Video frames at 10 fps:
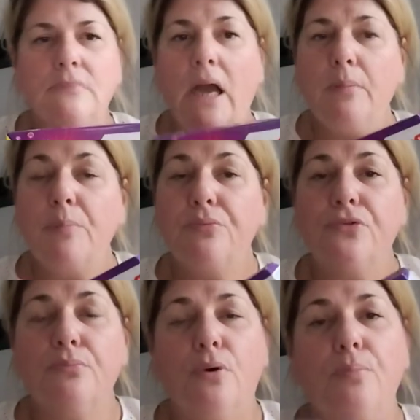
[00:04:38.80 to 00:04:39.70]
Aber
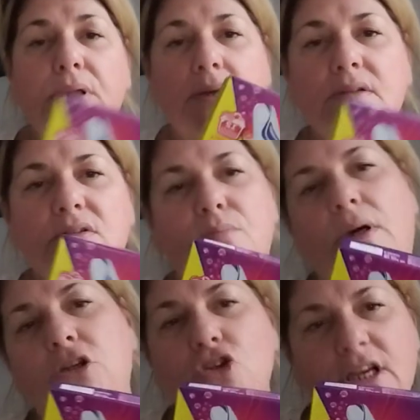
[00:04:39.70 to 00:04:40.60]
zum Probieren ist es mal
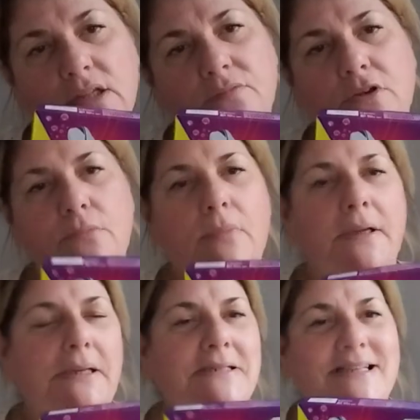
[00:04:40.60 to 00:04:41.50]
nicht schlecht. Wenn
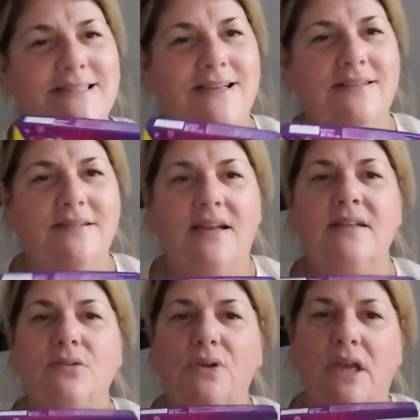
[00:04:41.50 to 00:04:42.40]
einer Interesse hat, kann er
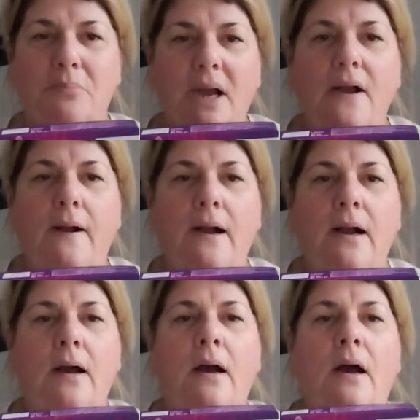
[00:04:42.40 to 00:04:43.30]
es auch gern machen.
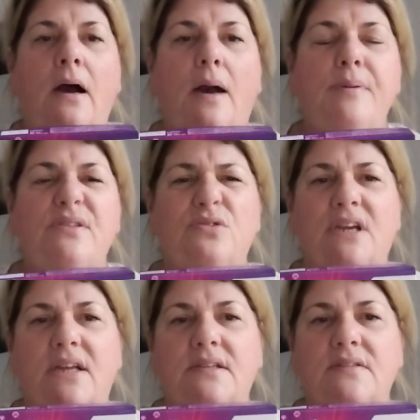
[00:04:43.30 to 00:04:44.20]
Aber so
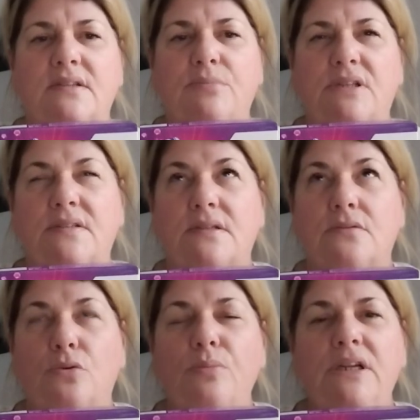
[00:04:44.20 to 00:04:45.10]
direkt, dass ich mir das
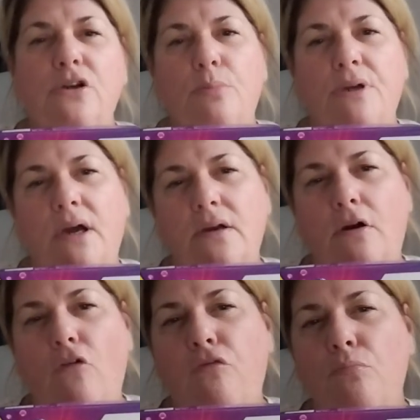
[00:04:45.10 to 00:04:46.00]
jetzt unbedingt nochmal
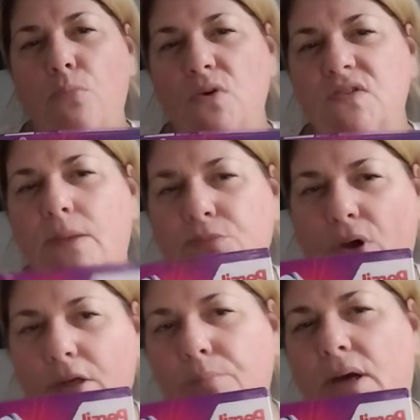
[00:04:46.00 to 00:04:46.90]
nachkaufen muss. Ich habe noch
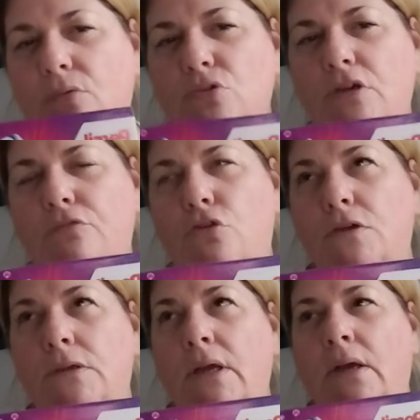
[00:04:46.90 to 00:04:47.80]
eine Packung
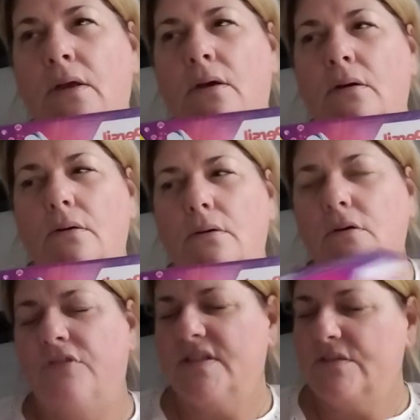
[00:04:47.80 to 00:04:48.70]
davon. Äh,
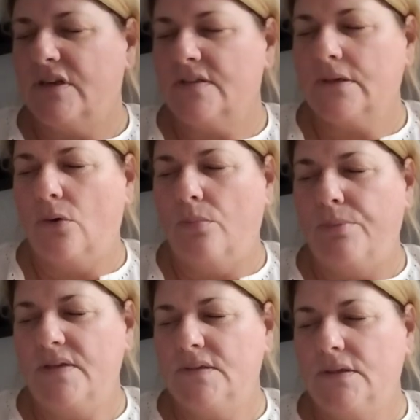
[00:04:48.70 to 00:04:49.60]
ich weiß nicht, war das auch
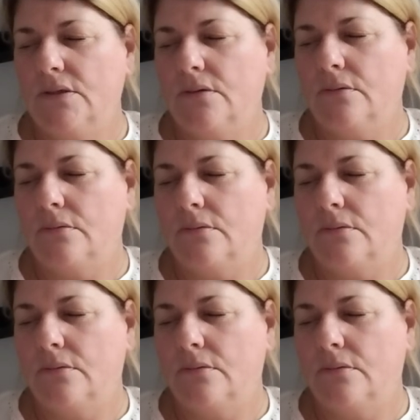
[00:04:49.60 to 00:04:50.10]
Persil?